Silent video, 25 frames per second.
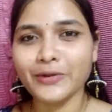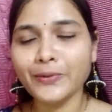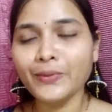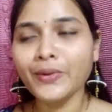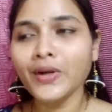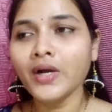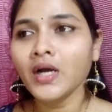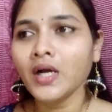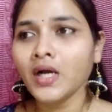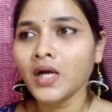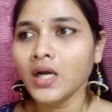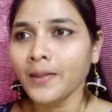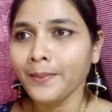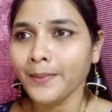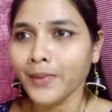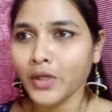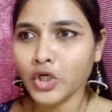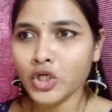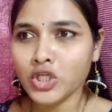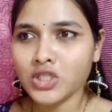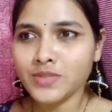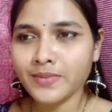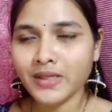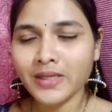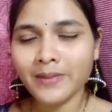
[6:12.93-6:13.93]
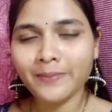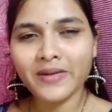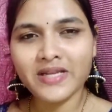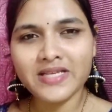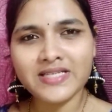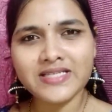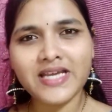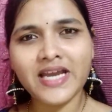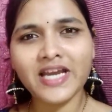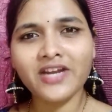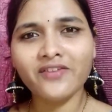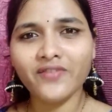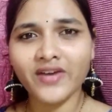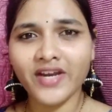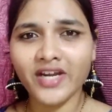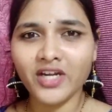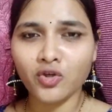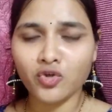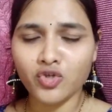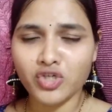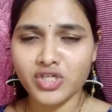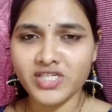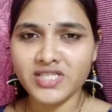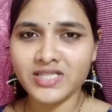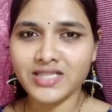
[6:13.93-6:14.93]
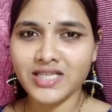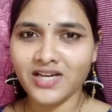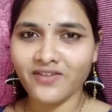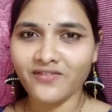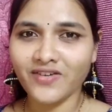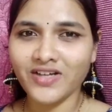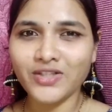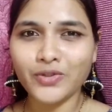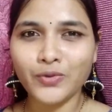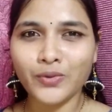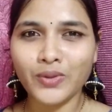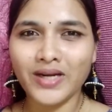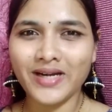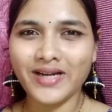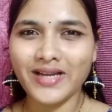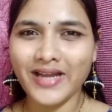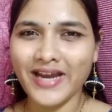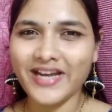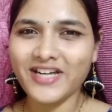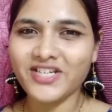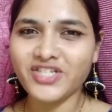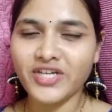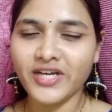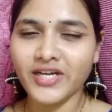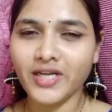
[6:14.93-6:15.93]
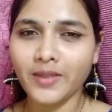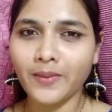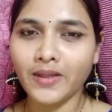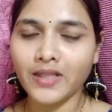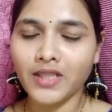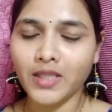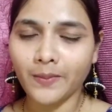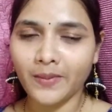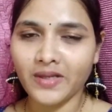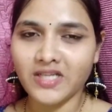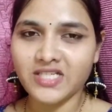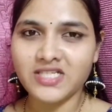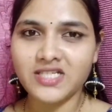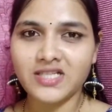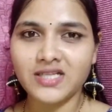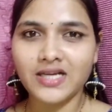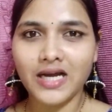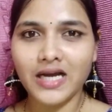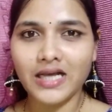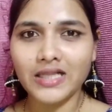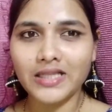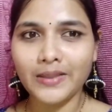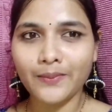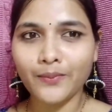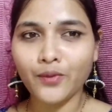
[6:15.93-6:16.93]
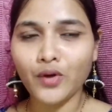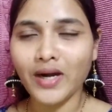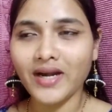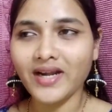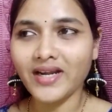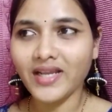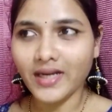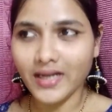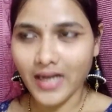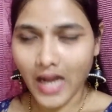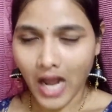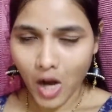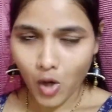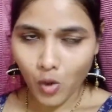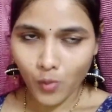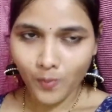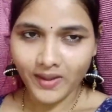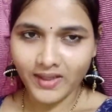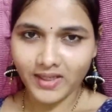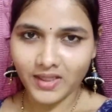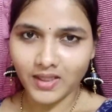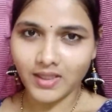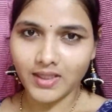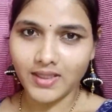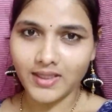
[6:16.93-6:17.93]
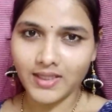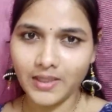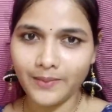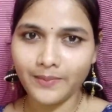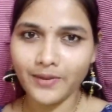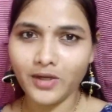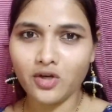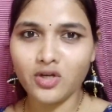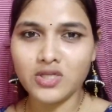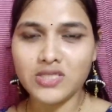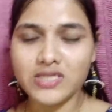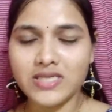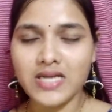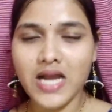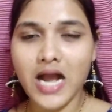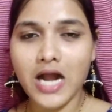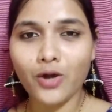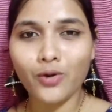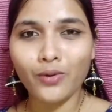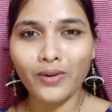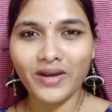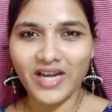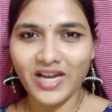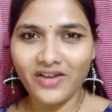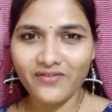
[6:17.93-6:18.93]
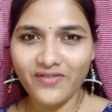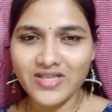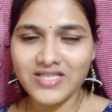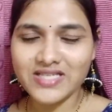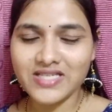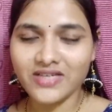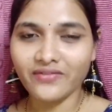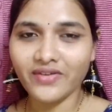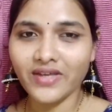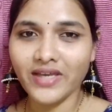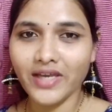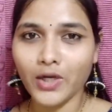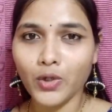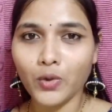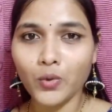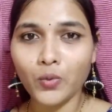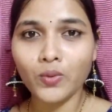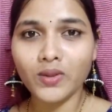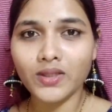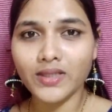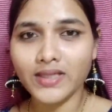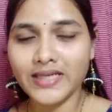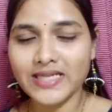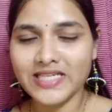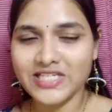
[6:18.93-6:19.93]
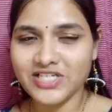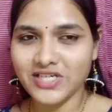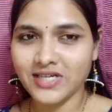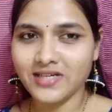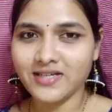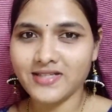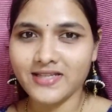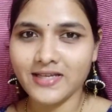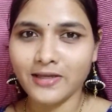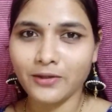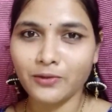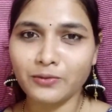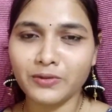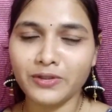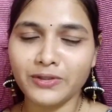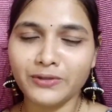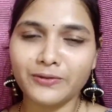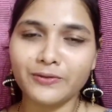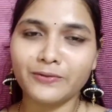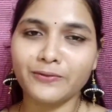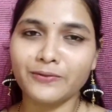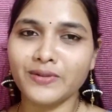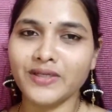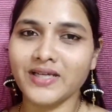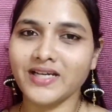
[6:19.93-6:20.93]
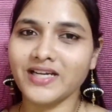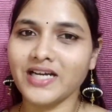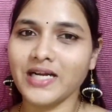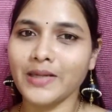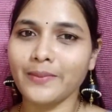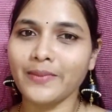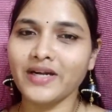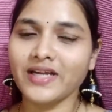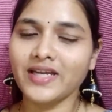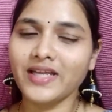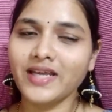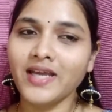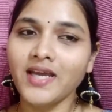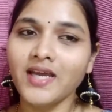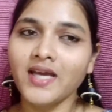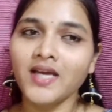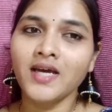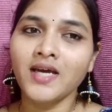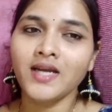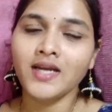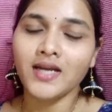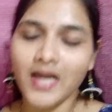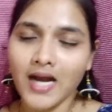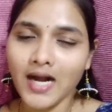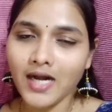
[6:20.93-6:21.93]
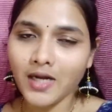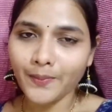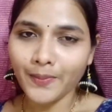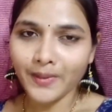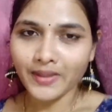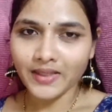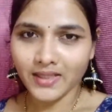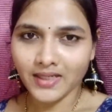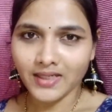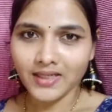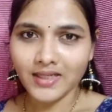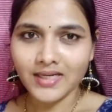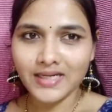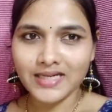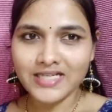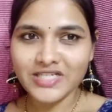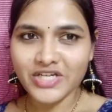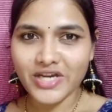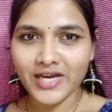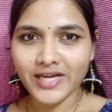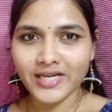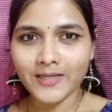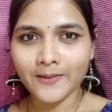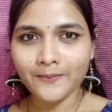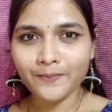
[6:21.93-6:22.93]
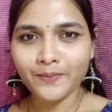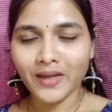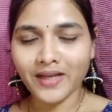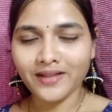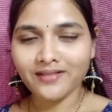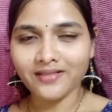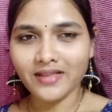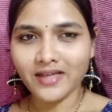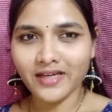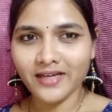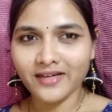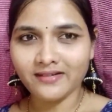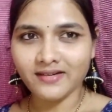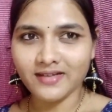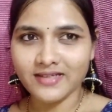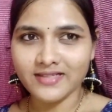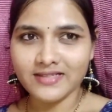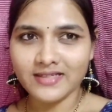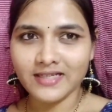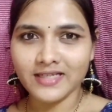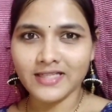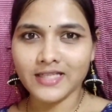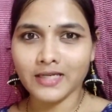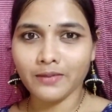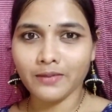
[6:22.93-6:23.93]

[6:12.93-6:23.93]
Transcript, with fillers: బికాజ్ మనం డిజైడ్ వెయిట్కి వచ్చిన తర్వాత కూడా డైట్ చేయడం అంత మంచిది కాదేమో అంటే నాకు పర్టికులర్లీ బికాజ్ నాకు క్రేవింగ్స్ అవి ఎక్కువ ఉంటాయి నేను జంక్స్ ఎక్కువ తింటూ ఉంటాను కాబట్టి నాకు పర్టికులర్గా చేయడం అంత ఇంట్రెస్ట్ లేదనమాట